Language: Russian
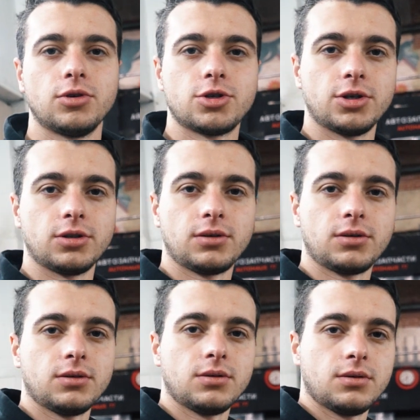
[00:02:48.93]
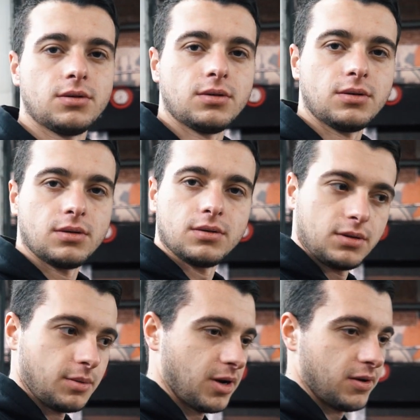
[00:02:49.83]
хочет
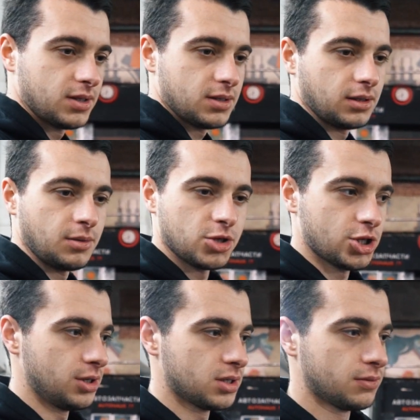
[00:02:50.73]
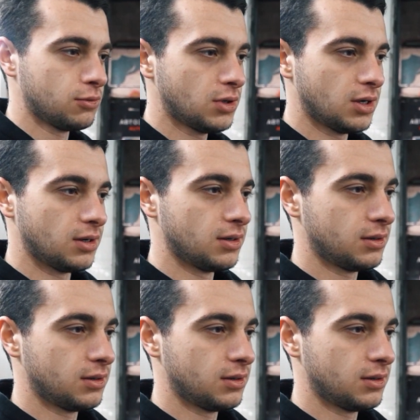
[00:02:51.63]
добавить этой машине звука